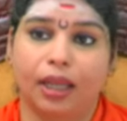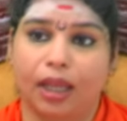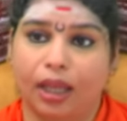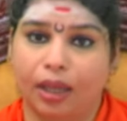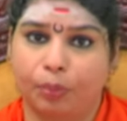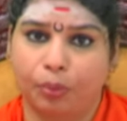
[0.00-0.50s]

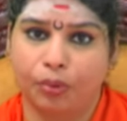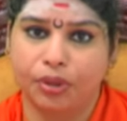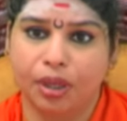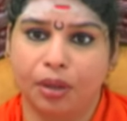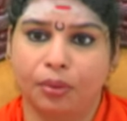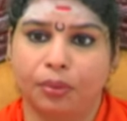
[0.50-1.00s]
ఏ
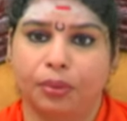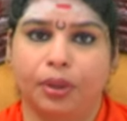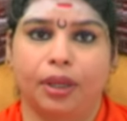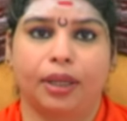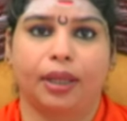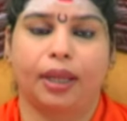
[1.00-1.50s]
పూజలు
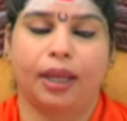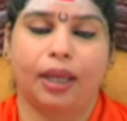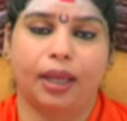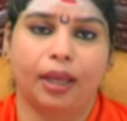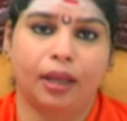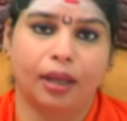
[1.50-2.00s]
ఏ
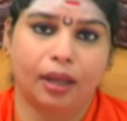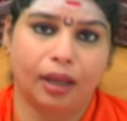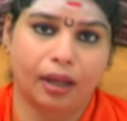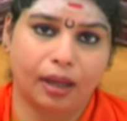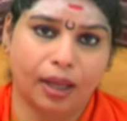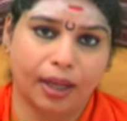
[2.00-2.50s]

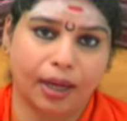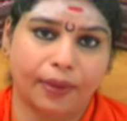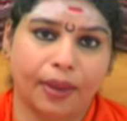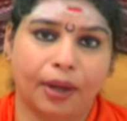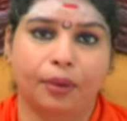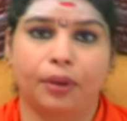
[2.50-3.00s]

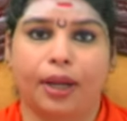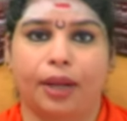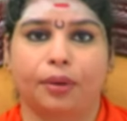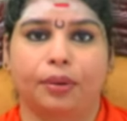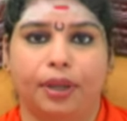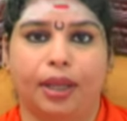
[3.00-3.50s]
ఆరాధనలు
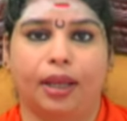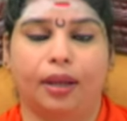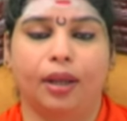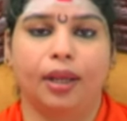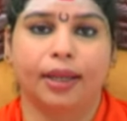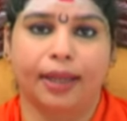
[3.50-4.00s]
లేకుండా
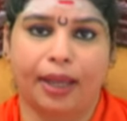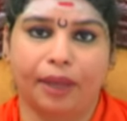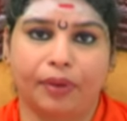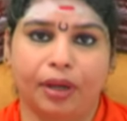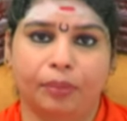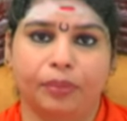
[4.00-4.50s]

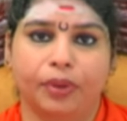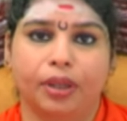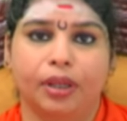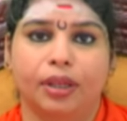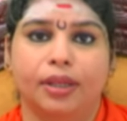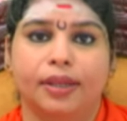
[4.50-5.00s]
కేవలం
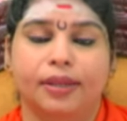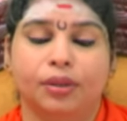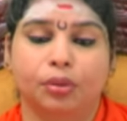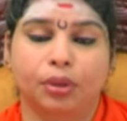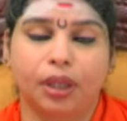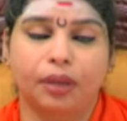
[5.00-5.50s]

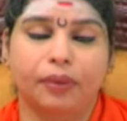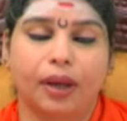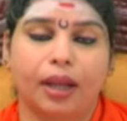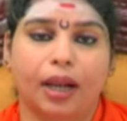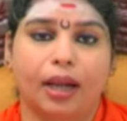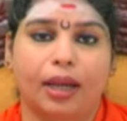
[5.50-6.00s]
స్థుతి
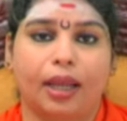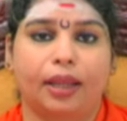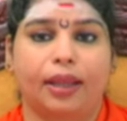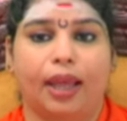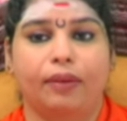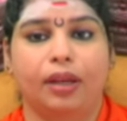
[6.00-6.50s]
ద్వారానే
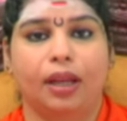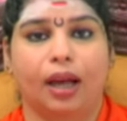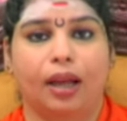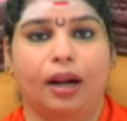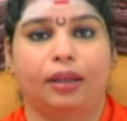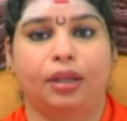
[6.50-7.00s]
దేవిని
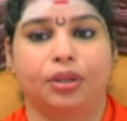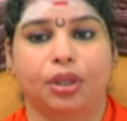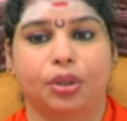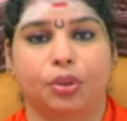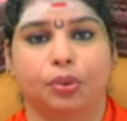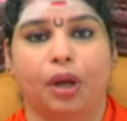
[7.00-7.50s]

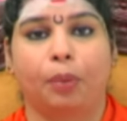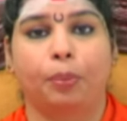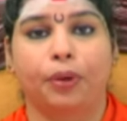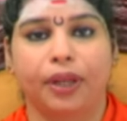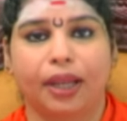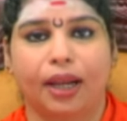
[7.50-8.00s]
ఆరాధించవచ్చు
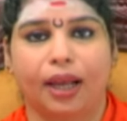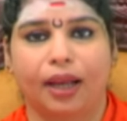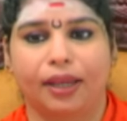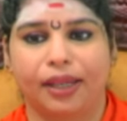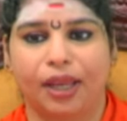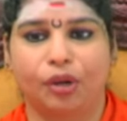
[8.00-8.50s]
అప్పుడు ఎలా
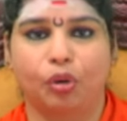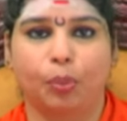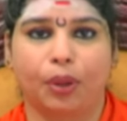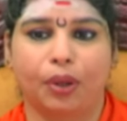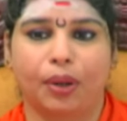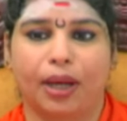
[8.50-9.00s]
ఏ
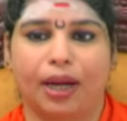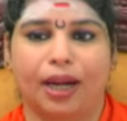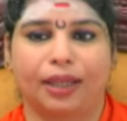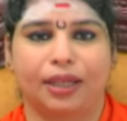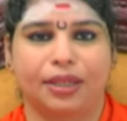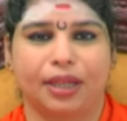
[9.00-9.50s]
రూపంలో
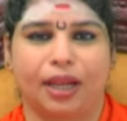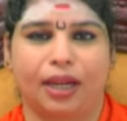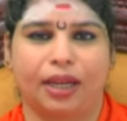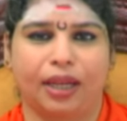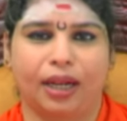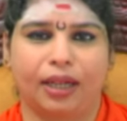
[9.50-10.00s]

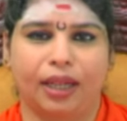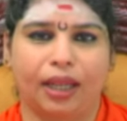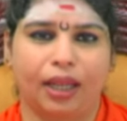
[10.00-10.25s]
ఆరాధించాలి అంటే